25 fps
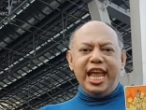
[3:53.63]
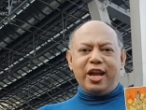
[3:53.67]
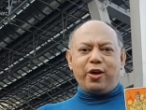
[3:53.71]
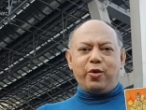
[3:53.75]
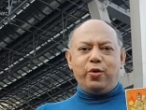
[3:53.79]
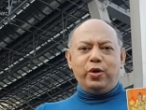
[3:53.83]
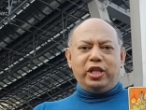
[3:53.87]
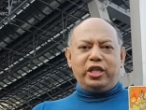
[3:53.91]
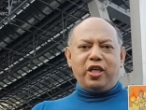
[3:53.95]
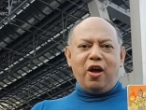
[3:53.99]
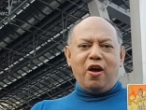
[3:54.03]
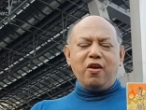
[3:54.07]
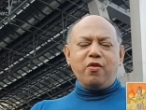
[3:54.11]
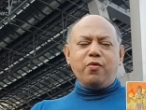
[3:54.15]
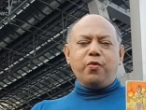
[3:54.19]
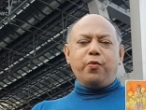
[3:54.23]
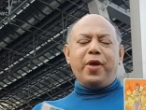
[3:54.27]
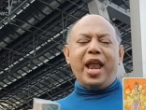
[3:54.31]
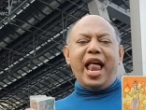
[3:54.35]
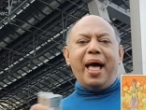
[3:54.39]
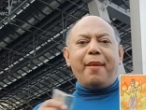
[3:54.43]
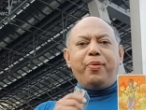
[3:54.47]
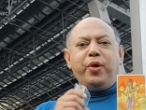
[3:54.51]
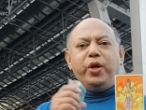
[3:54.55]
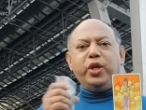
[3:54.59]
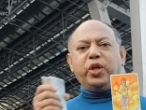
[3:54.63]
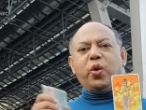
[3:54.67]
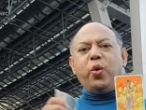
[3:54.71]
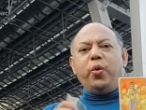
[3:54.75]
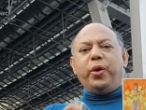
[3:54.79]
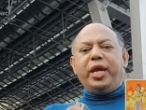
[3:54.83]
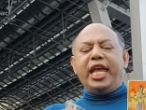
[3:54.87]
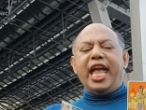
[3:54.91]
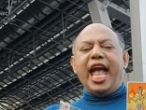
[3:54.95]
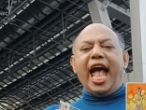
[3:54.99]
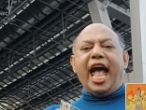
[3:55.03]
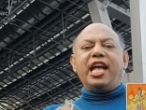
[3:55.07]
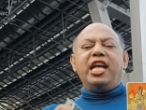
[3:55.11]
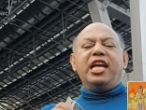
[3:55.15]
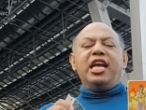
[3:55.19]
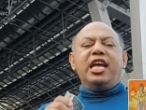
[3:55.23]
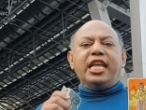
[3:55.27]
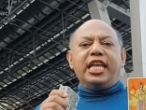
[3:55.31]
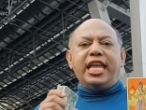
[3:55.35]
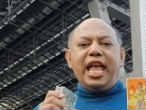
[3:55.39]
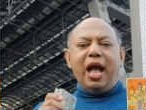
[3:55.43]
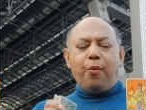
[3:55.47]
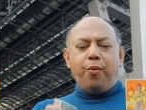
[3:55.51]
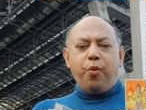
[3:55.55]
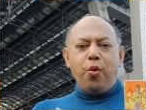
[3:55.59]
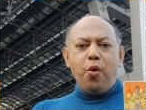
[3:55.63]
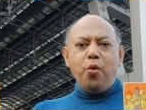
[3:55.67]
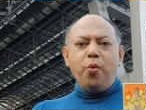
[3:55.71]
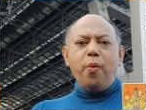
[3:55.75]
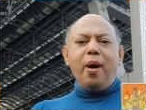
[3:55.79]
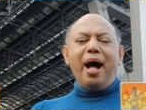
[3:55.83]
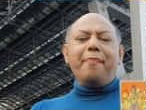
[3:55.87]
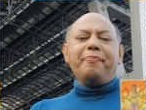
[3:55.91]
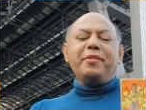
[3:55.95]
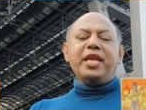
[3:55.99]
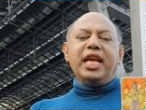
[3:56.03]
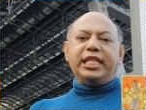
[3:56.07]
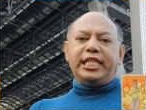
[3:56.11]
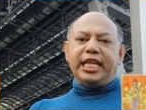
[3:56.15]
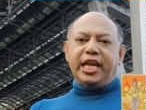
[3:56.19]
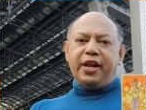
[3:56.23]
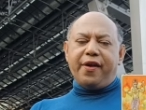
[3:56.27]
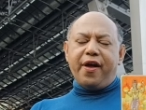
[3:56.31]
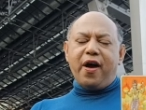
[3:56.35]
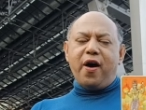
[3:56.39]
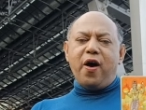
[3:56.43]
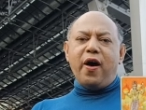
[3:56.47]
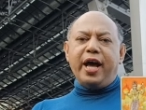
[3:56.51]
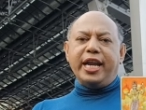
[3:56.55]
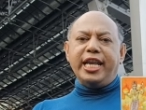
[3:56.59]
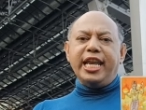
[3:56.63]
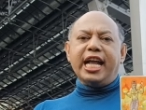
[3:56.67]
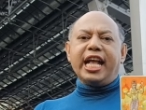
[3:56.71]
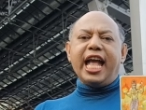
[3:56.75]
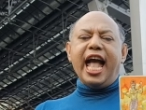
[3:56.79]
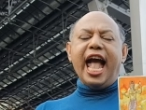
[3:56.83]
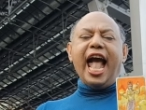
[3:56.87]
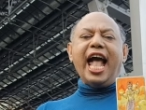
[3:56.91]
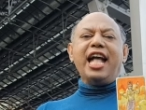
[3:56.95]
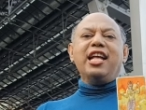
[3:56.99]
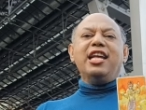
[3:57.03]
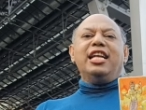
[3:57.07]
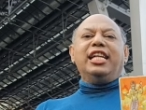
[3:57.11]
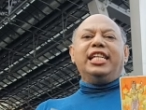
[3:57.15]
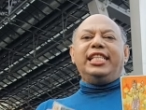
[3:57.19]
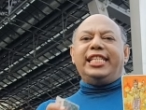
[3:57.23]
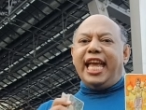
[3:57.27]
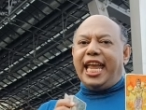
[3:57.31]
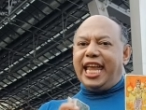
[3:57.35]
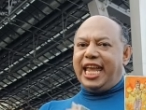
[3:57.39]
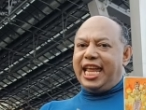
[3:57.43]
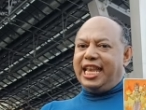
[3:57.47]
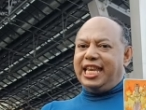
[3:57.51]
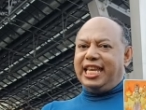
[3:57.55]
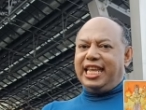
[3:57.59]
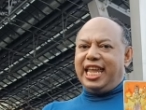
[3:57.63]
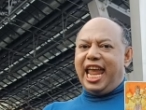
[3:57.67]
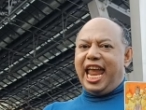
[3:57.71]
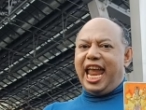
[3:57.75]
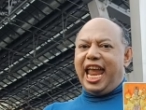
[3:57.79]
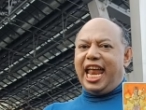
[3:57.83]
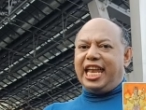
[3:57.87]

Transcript: ยคุณต้องเวลาพูดคุยอ่ะอย่าวู่วามอย่า ใจ ร้อนนะคะใจเย็